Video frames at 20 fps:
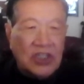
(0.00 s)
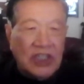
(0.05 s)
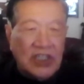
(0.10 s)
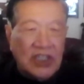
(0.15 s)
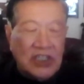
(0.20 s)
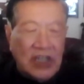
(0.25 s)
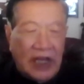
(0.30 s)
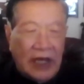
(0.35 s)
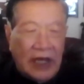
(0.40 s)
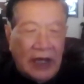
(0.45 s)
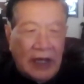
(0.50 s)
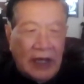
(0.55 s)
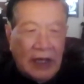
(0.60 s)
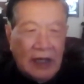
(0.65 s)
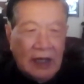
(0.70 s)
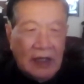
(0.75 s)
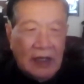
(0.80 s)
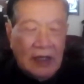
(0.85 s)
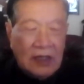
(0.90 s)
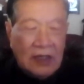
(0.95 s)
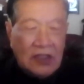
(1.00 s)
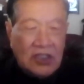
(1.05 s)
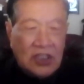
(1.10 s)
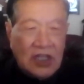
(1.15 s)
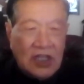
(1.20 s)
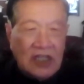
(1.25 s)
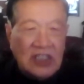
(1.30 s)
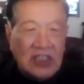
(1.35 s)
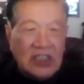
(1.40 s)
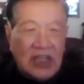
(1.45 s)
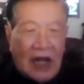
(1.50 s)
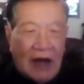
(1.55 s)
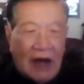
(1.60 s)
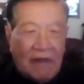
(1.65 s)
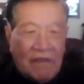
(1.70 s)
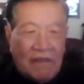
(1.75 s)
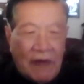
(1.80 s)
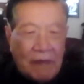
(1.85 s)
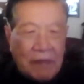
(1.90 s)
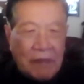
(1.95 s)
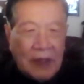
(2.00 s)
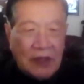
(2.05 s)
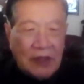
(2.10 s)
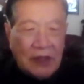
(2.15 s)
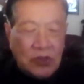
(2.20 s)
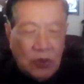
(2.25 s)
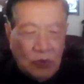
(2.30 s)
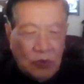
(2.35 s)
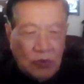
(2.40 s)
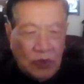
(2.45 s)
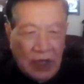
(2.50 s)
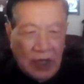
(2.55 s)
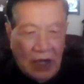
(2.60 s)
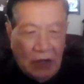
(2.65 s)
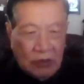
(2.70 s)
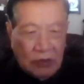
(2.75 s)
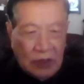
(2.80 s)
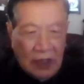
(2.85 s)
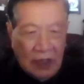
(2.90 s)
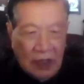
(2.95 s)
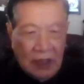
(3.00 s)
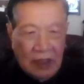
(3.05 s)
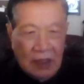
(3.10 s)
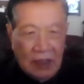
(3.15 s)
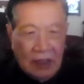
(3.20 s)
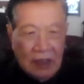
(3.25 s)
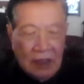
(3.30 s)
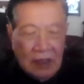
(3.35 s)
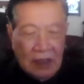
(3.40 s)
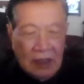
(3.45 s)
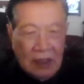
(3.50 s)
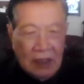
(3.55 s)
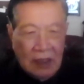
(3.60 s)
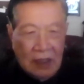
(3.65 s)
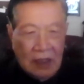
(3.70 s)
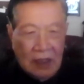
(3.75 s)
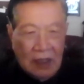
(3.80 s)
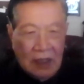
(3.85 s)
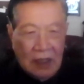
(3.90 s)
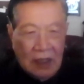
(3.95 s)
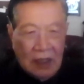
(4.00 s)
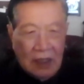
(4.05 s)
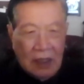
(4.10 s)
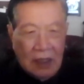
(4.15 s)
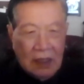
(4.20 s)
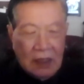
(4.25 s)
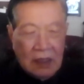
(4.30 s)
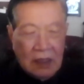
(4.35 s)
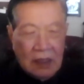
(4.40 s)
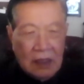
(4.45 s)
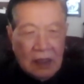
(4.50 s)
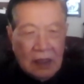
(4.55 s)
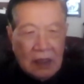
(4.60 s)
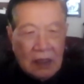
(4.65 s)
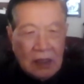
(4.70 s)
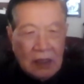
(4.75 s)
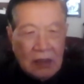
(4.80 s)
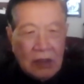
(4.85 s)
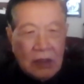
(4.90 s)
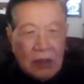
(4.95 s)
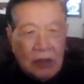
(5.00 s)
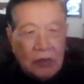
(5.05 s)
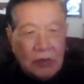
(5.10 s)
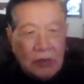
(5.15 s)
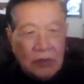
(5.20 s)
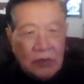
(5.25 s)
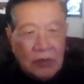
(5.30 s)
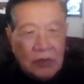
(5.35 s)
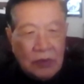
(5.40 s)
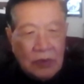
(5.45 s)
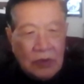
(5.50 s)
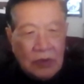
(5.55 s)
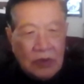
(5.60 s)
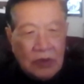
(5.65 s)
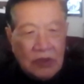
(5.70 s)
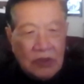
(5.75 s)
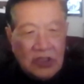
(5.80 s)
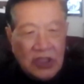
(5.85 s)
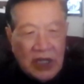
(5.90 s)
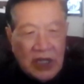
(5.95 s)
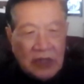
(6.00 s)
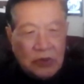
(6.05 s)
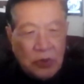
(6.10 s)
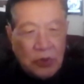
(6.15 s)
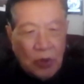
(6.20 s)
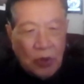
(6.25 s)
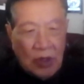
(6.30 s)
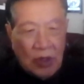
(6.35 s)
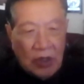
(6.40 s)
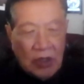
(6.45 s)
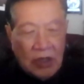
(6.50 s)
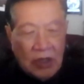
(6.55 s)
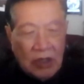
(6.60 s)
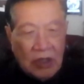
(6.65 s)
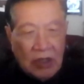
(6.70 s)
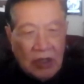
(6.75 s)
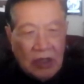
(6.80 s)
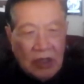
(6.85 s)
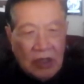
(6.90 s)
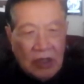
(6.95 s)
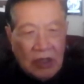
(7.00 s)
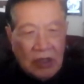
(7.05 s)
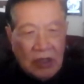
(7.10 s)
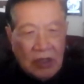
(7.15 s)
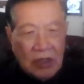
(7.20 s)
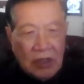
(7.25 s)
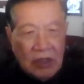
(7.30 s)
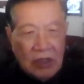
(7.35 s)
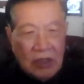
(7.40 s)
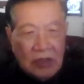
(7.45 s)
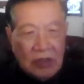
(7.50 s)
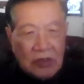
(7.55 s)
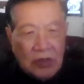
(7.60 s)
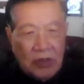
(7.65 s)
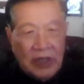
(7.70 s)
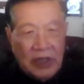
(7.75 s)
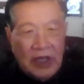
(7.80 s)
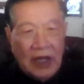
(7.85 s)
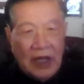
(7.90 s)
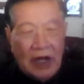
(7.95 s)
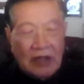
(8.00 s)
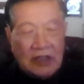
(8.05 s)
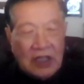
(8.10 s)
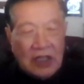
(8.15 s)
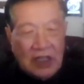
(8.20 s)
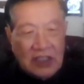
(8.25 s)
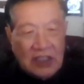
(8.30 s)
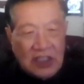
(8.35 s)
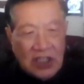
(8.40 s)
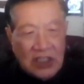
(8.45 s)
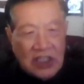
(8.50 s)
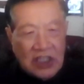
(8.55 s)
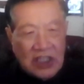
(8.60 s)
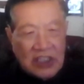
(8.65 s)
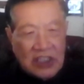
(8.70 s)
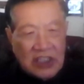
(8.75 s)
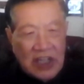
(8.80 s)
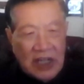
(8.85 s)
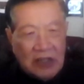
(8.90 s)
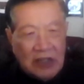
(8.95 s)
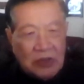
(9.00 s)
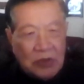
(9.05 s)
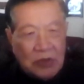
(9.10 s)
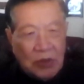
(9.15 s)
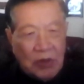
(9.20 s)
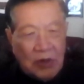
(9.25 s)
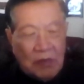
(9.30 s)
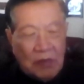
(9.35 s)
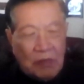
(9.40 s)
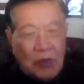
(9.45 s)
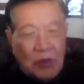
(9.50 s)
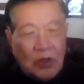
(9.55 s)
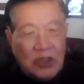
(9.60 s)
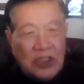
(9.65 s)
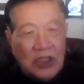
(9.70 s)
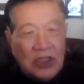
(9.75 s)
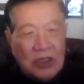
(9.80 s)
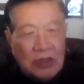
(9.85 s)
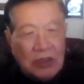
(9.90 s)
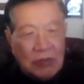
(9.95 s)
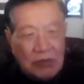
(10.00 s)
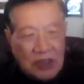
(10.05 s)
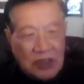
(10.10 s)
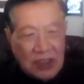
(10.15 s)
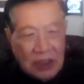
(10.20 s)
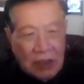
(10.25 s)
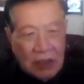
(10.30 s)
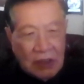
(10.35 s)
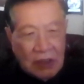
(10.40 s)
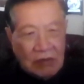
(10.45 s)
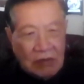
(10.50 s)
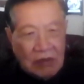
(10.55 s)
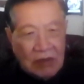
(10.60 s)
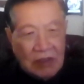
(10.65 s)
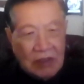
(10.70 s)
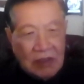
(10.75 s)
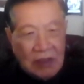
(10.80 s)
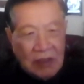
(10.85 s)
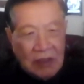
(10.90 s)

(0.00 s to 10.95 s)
是一些侦查方面重要的呃 clue 线索，所以要等这些线索摸清楚之后